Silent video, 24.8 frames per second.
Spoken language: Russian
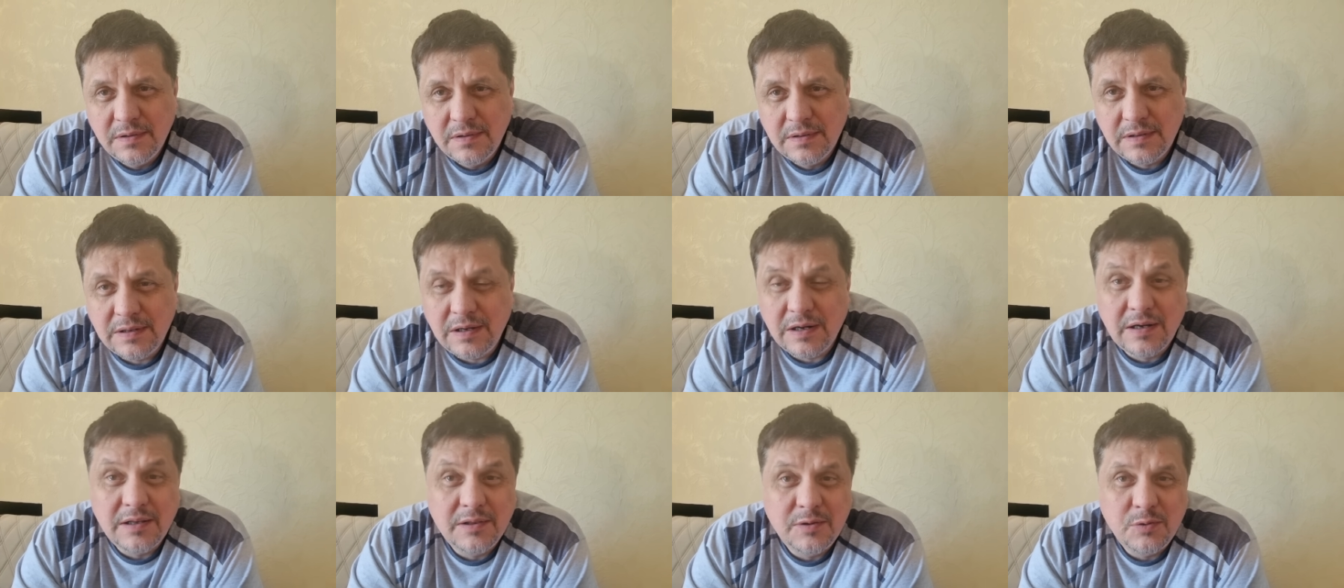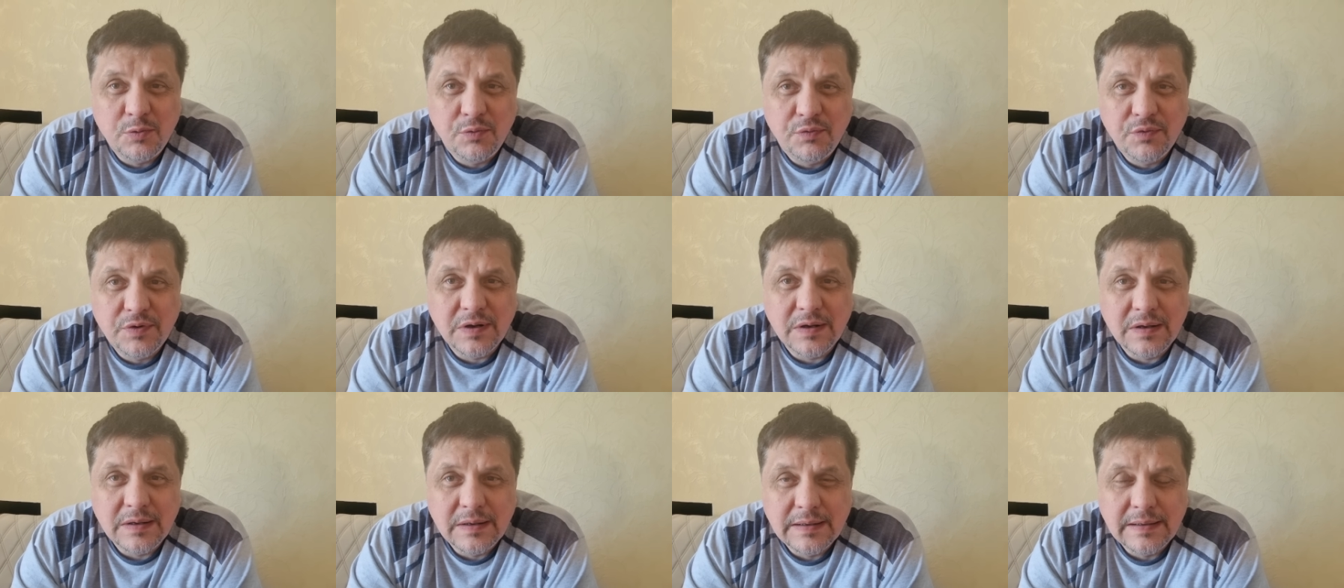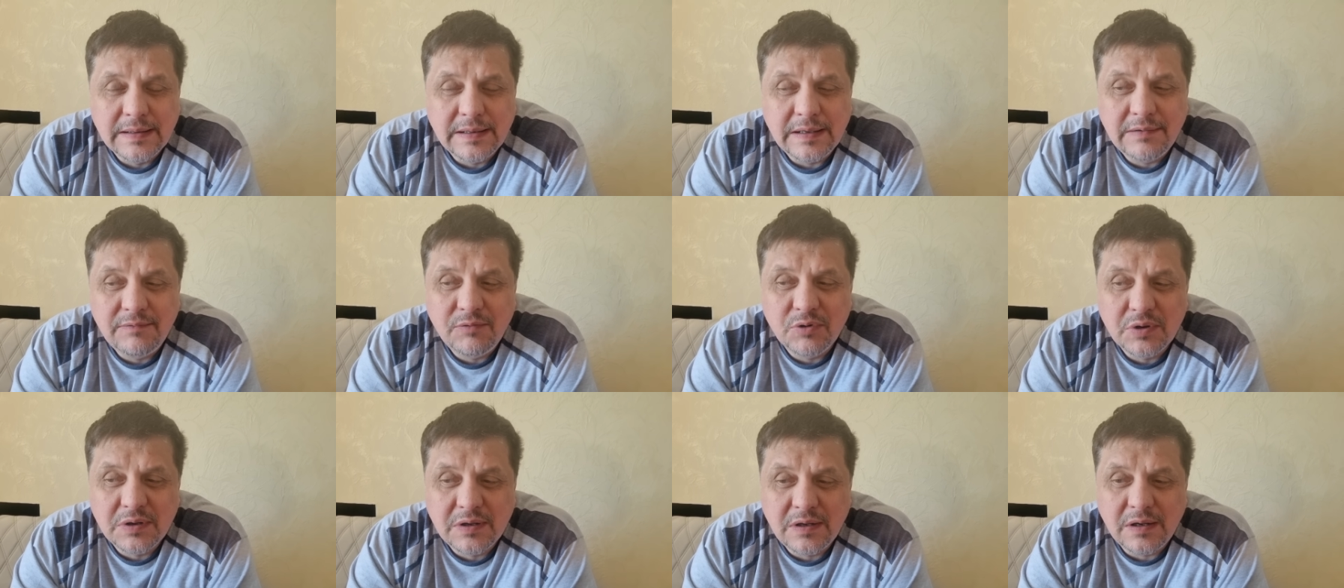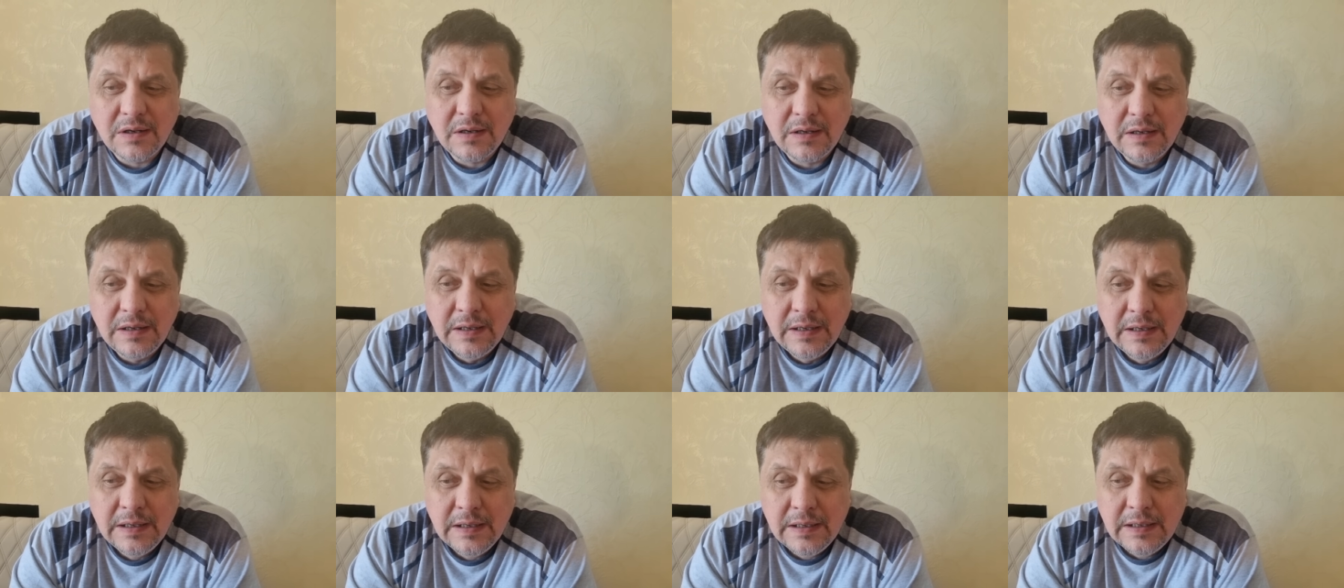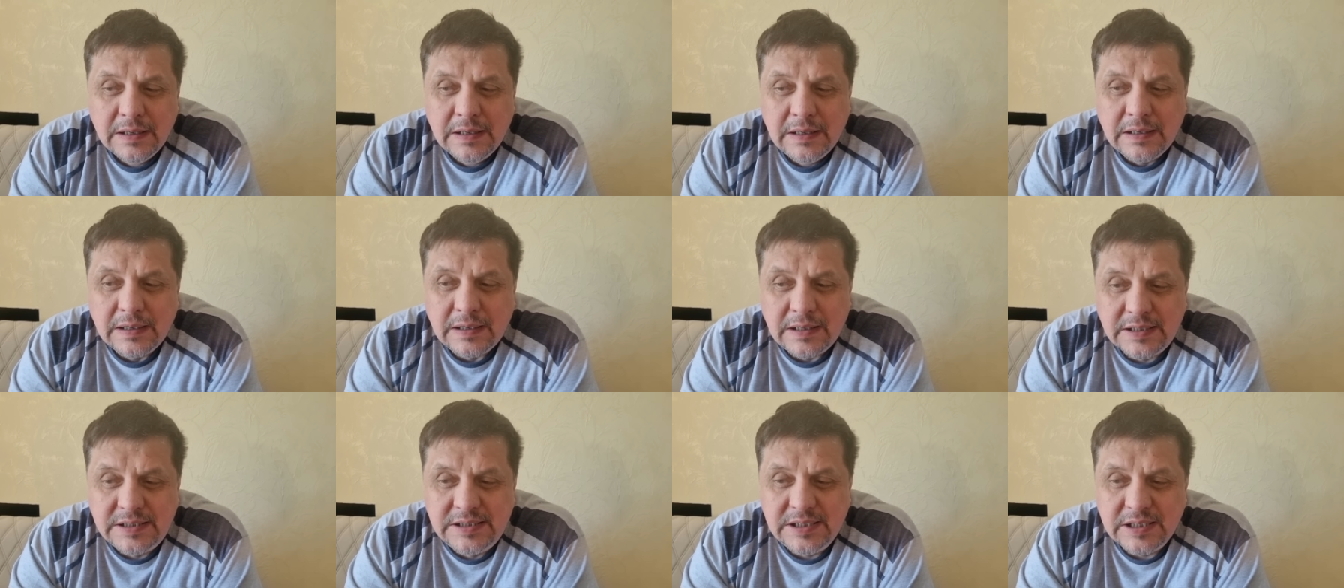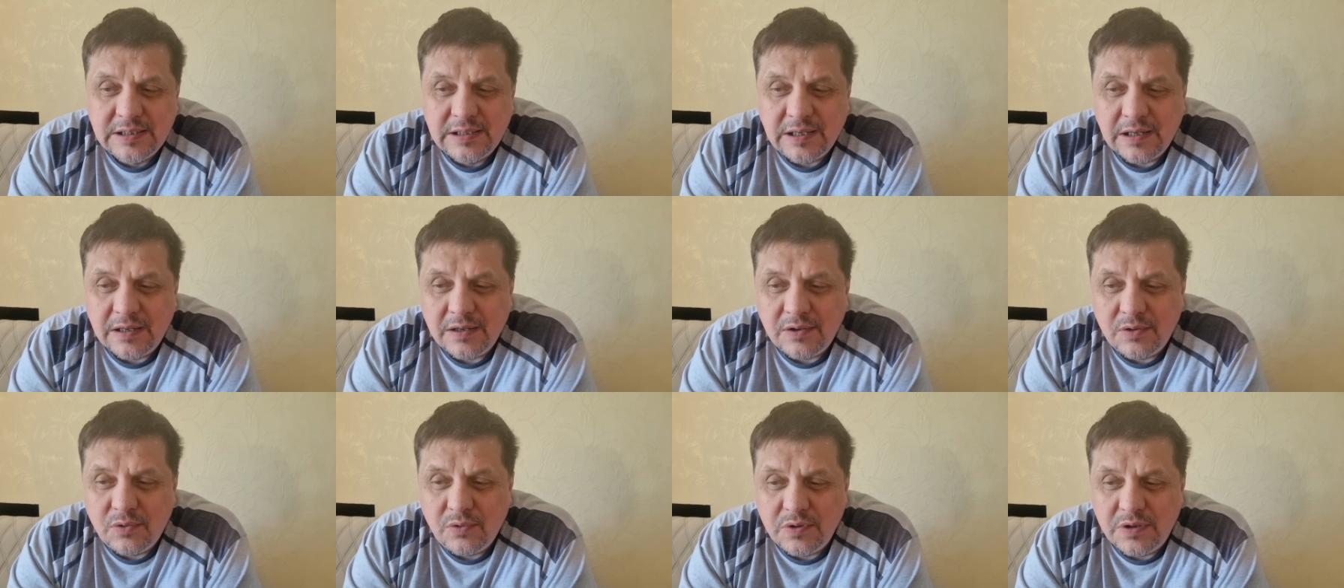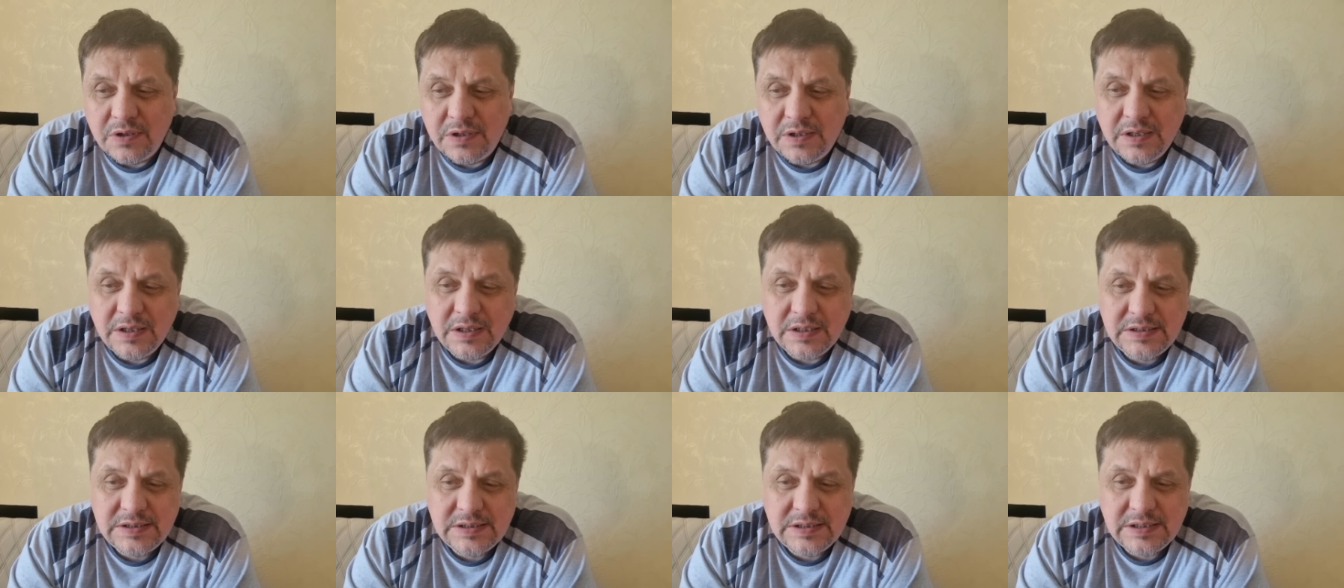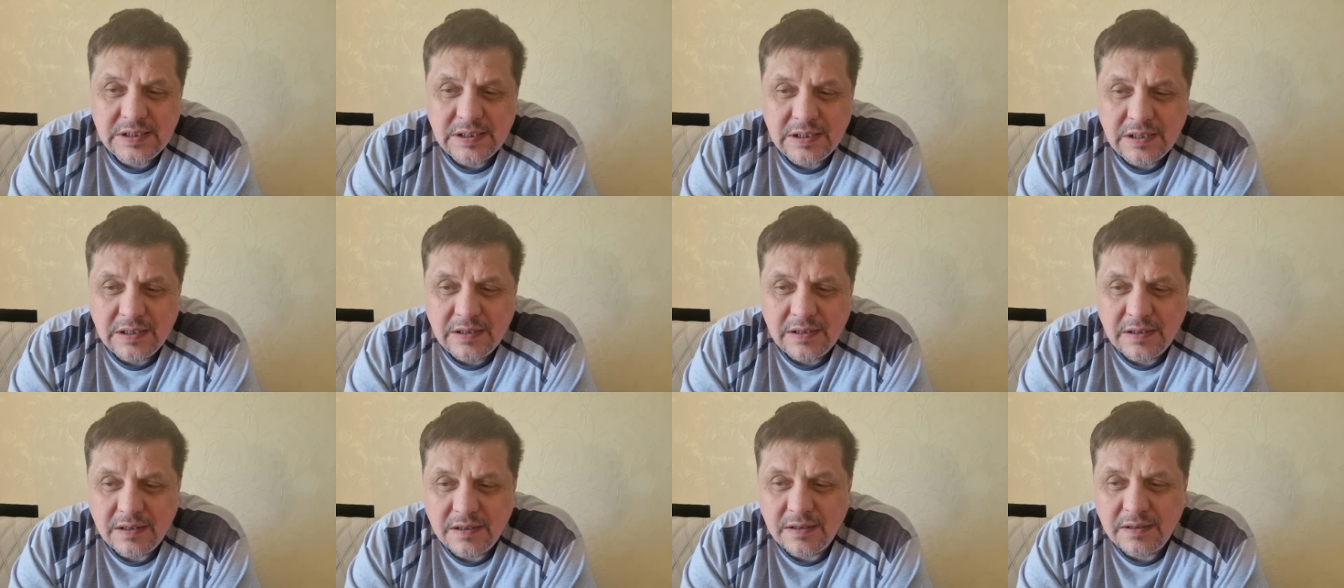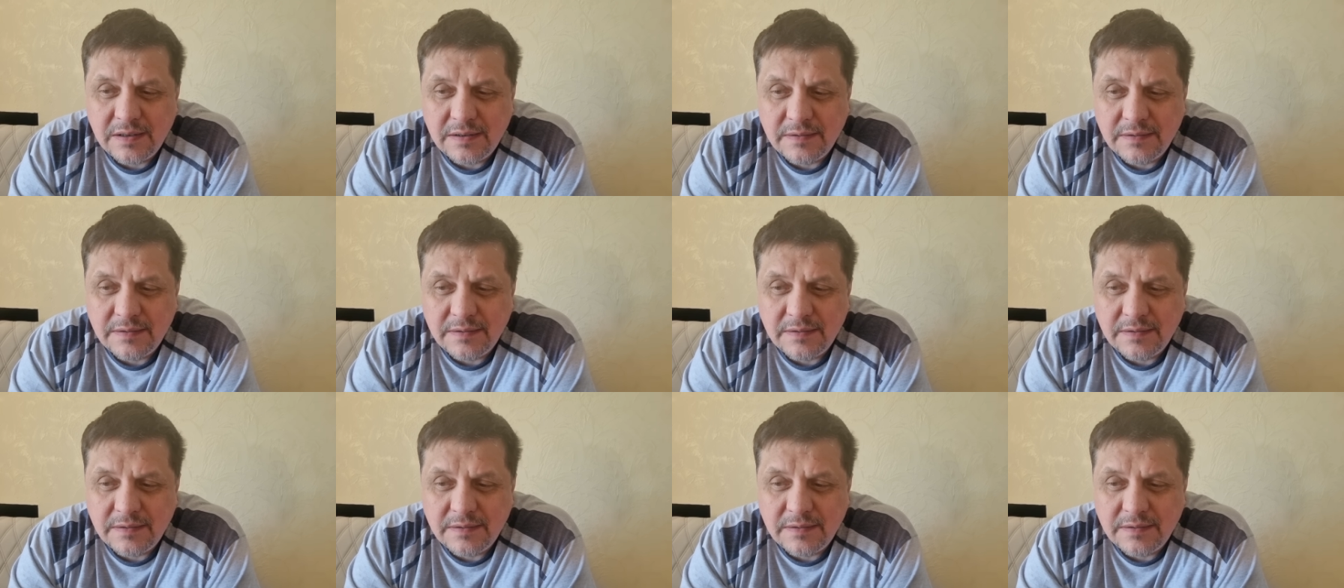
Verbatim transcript: Как ловко, да, вот как где-то есть э,